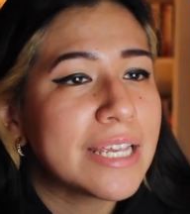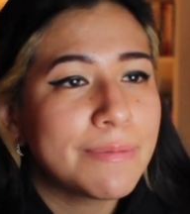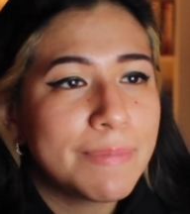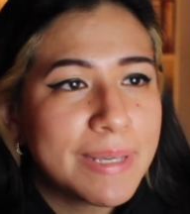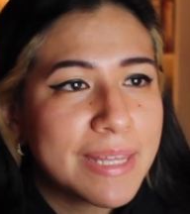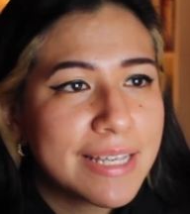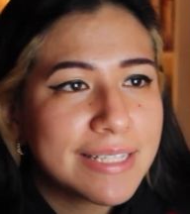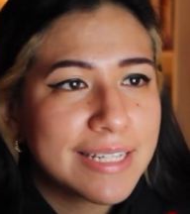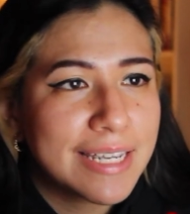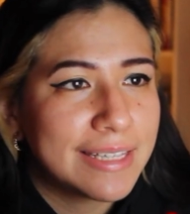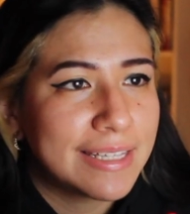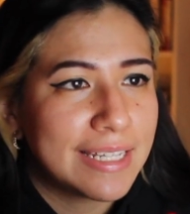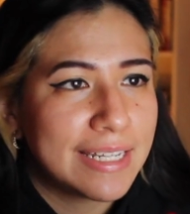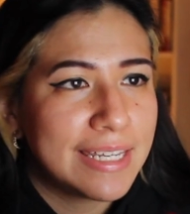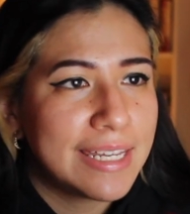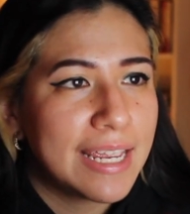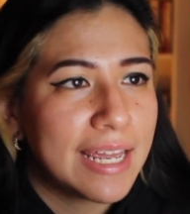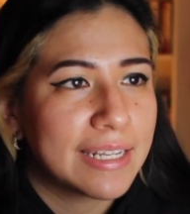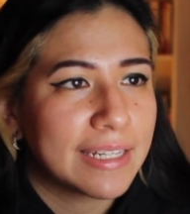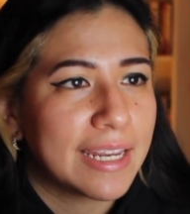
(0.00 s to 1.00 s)
las vidas que
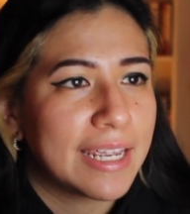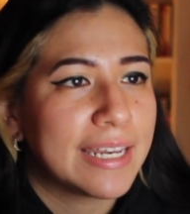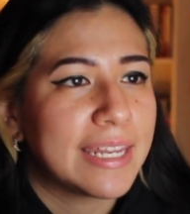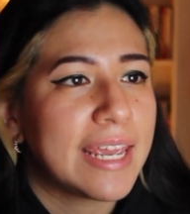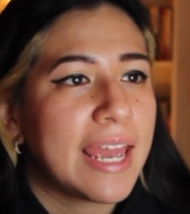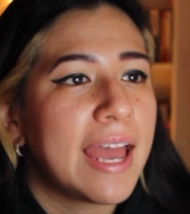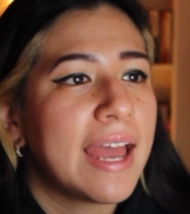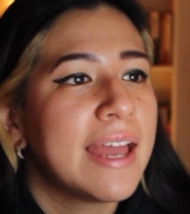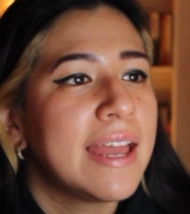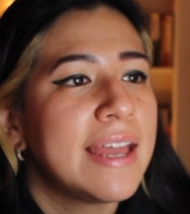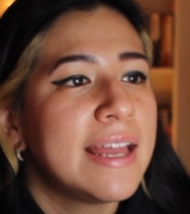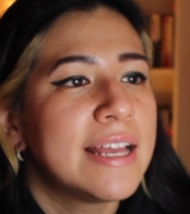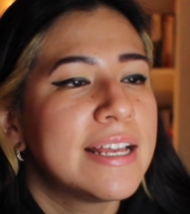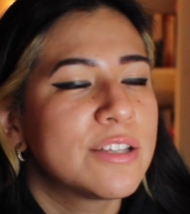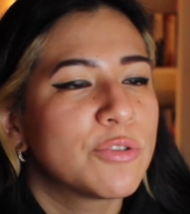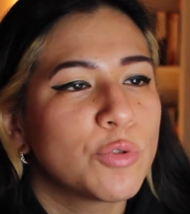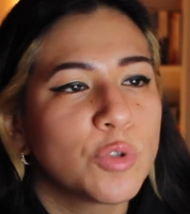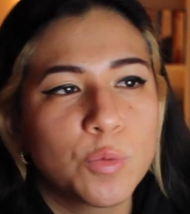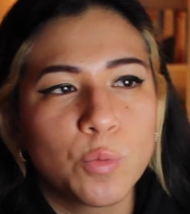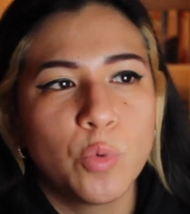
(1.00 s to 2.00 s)
tenían. Quería
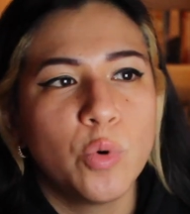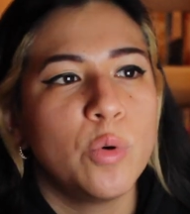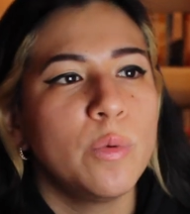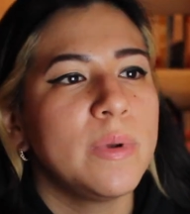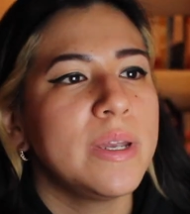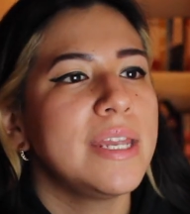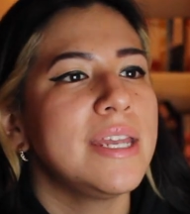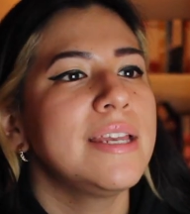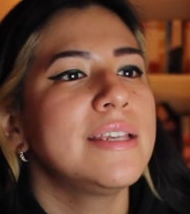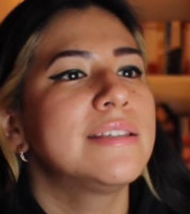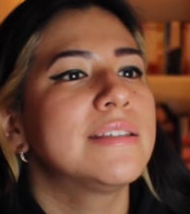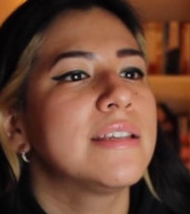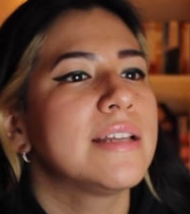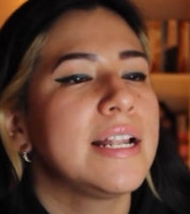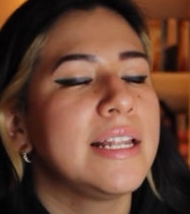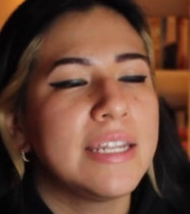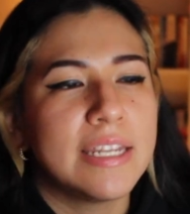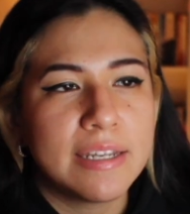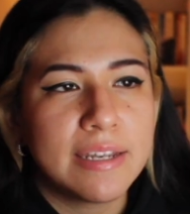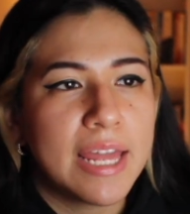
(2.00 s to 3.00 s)
sus boobies,
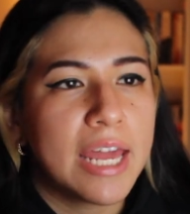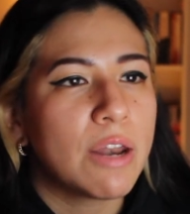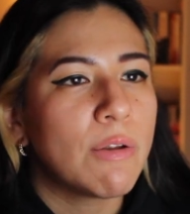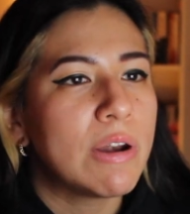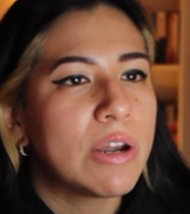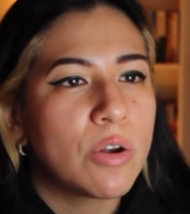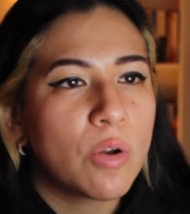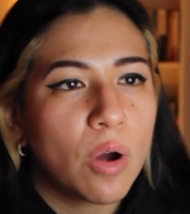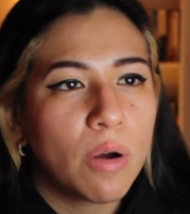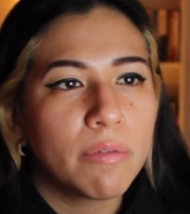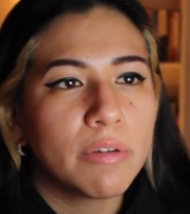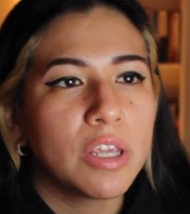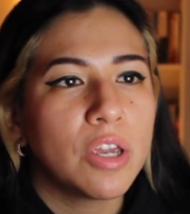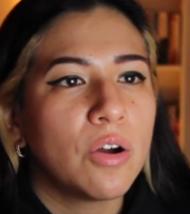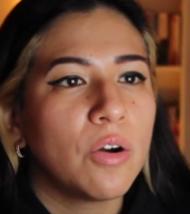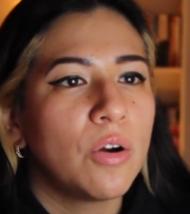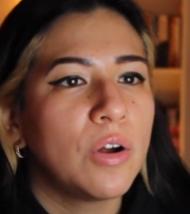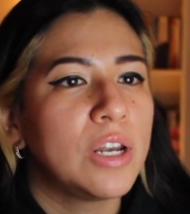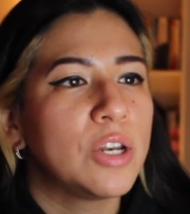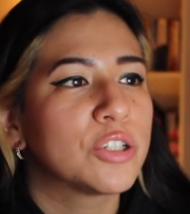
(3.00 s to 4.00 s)
el dinero, el
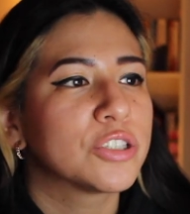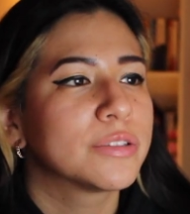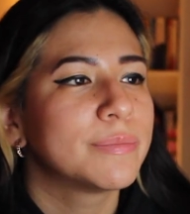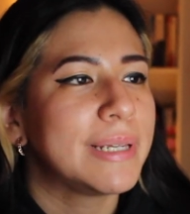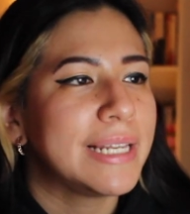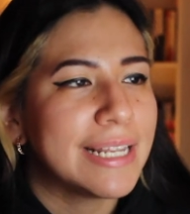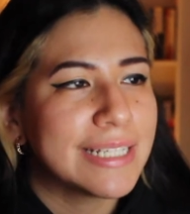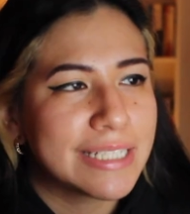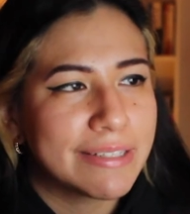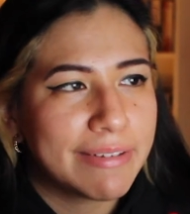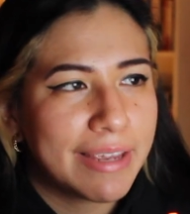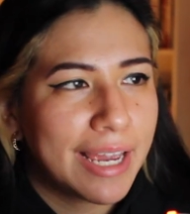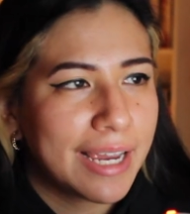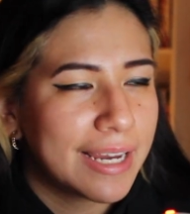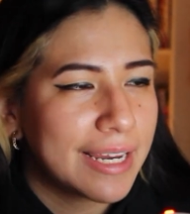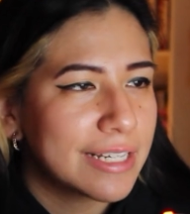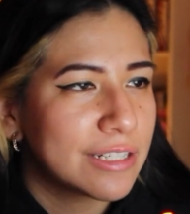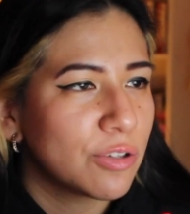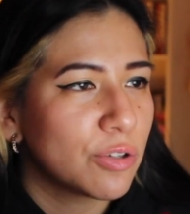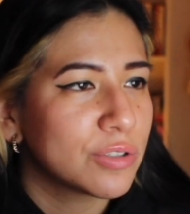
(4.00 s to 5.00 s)
novio, los miles de
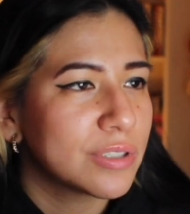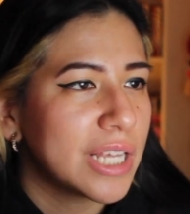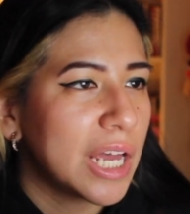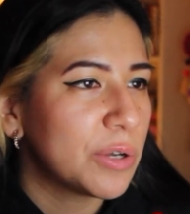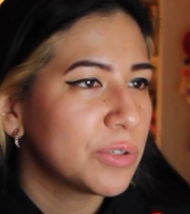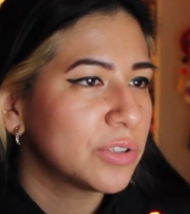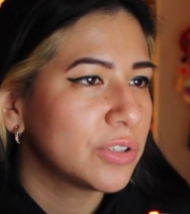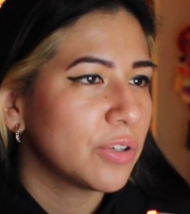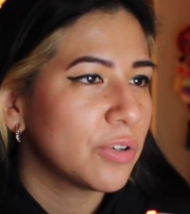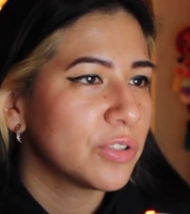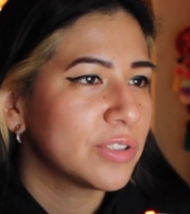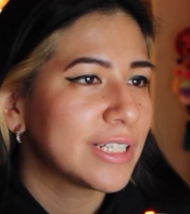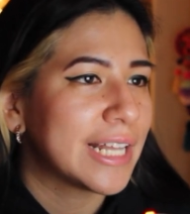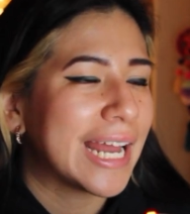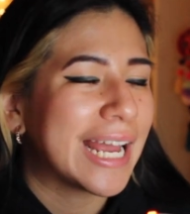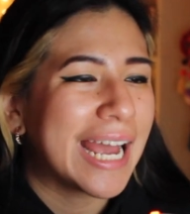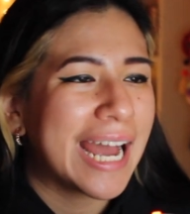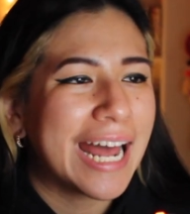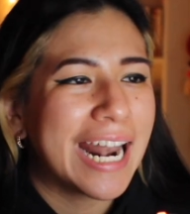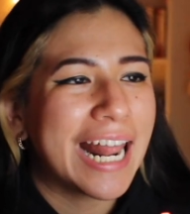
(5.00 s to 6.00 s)
viajes, los autos,
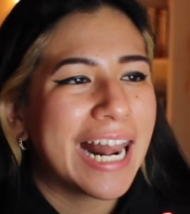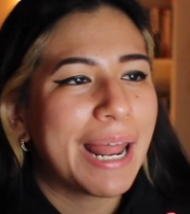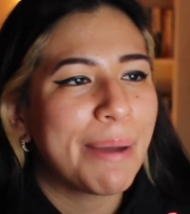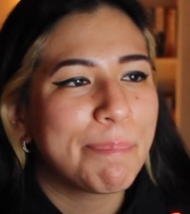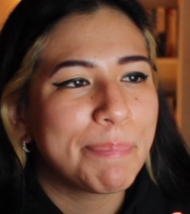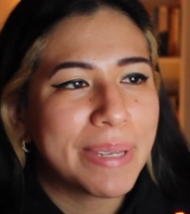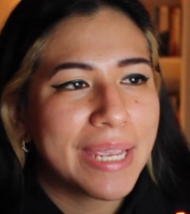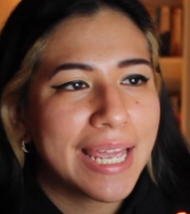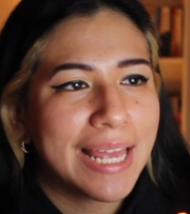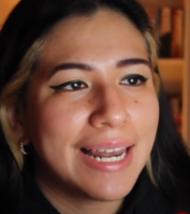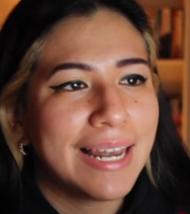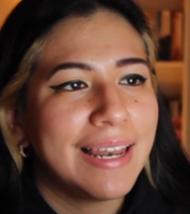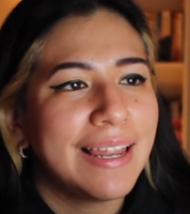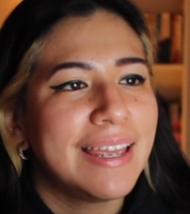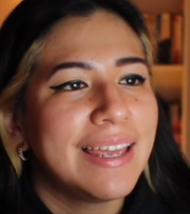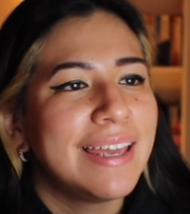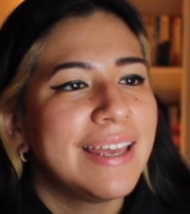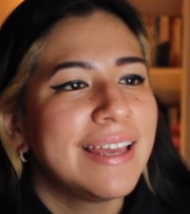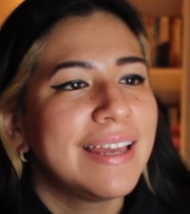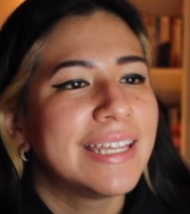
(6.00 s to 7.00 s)
la cara, la piel.
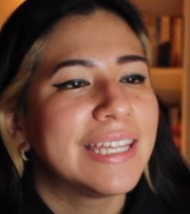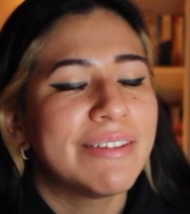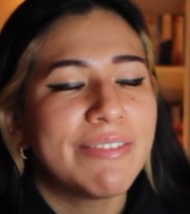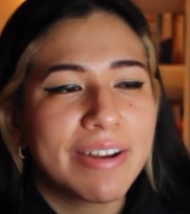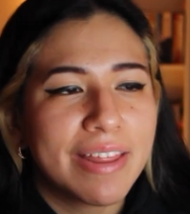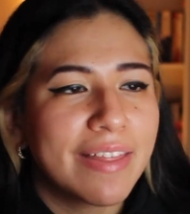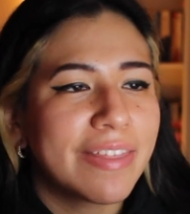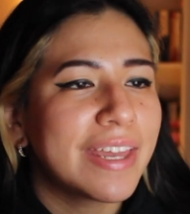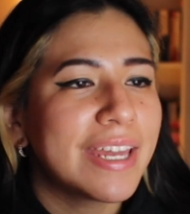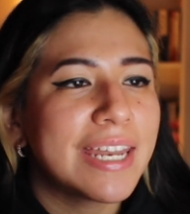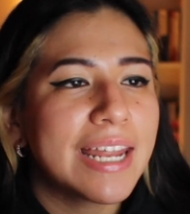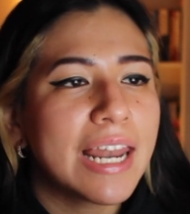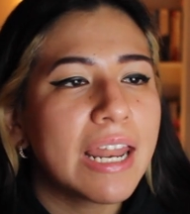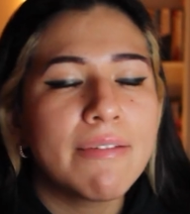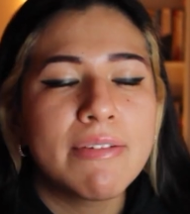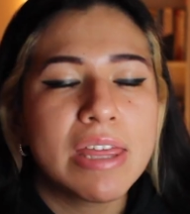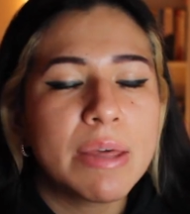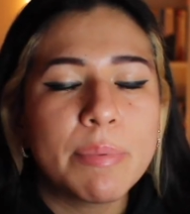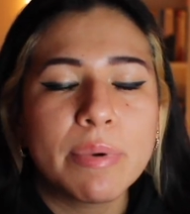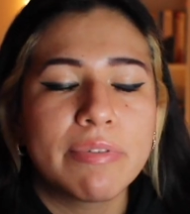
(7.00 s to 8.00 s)
De verdad quería
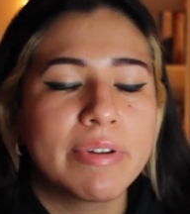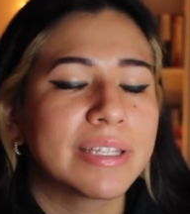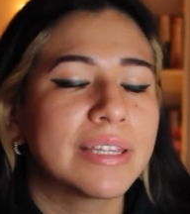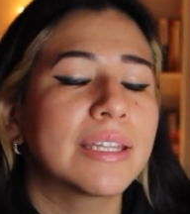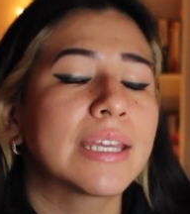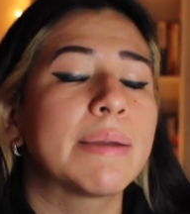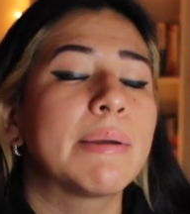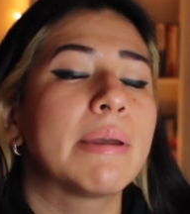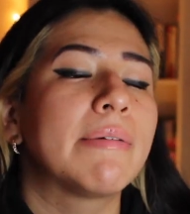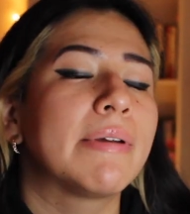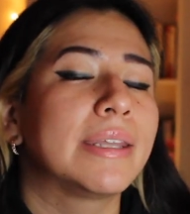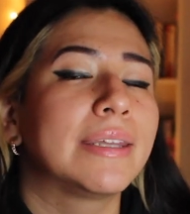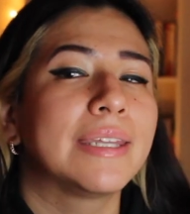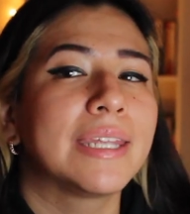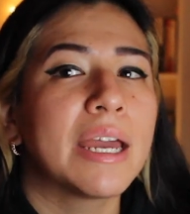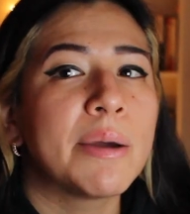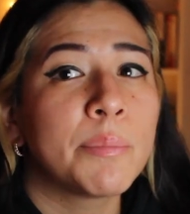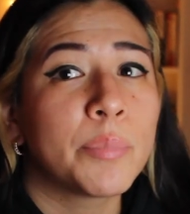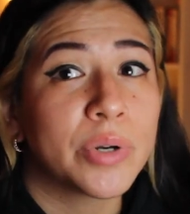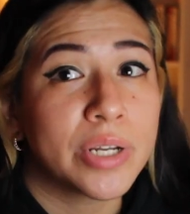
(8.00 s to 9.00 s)
la vida perfecta que me
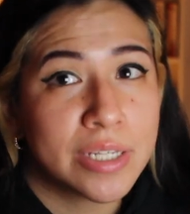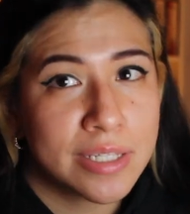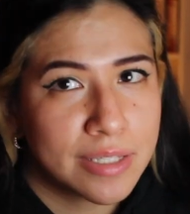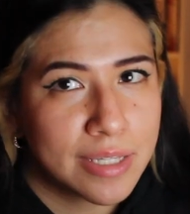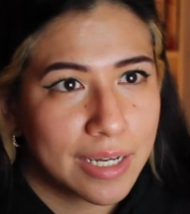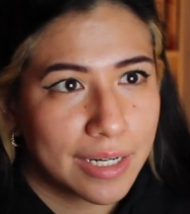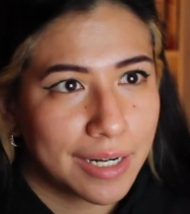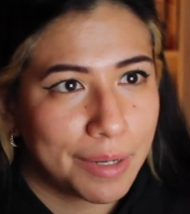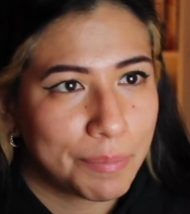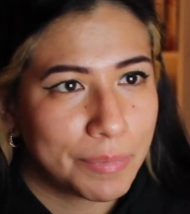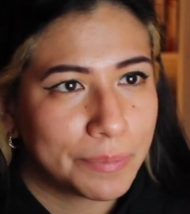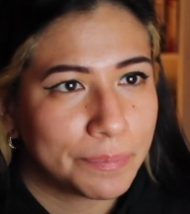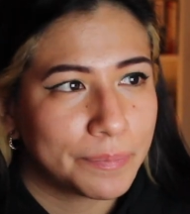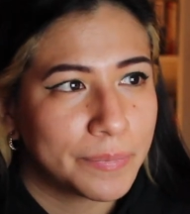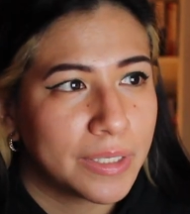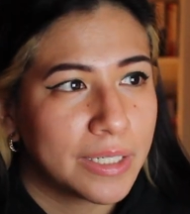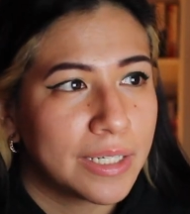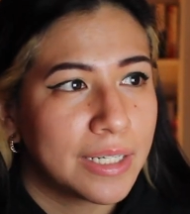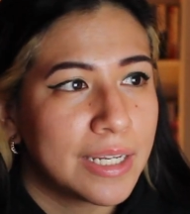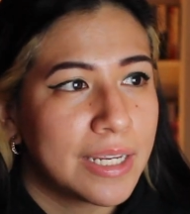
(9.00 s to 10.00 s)
vendían por Instagram.
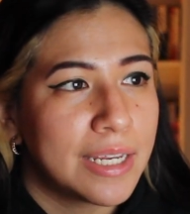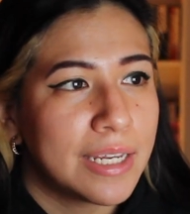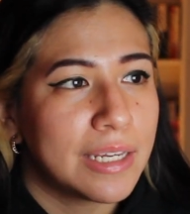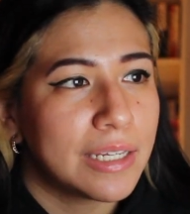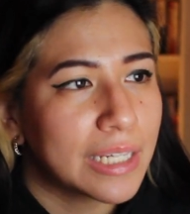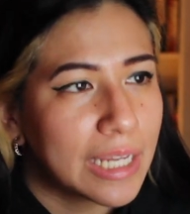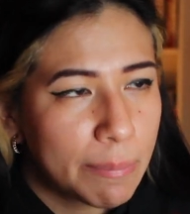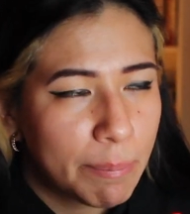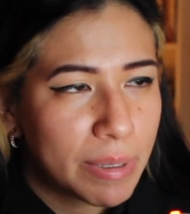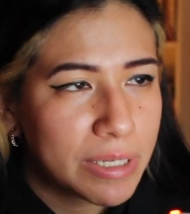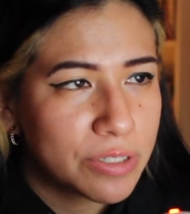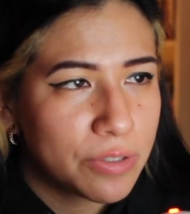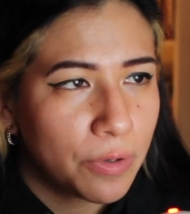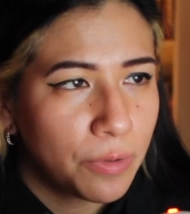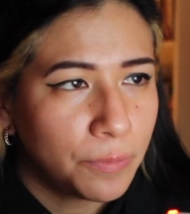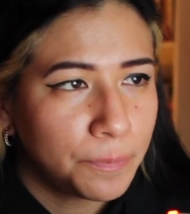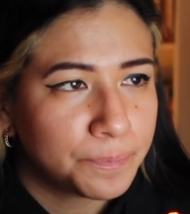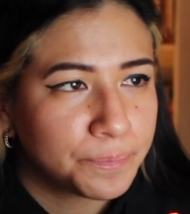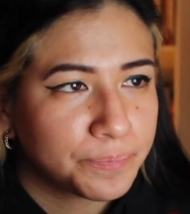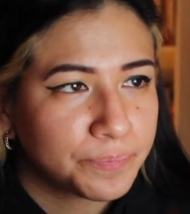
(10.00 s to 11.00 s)
¿Y qué
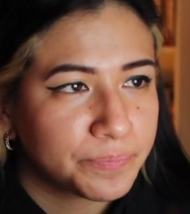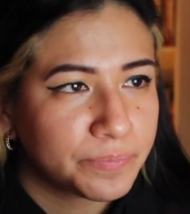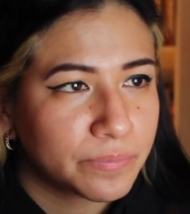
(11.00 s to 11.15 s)
pasó?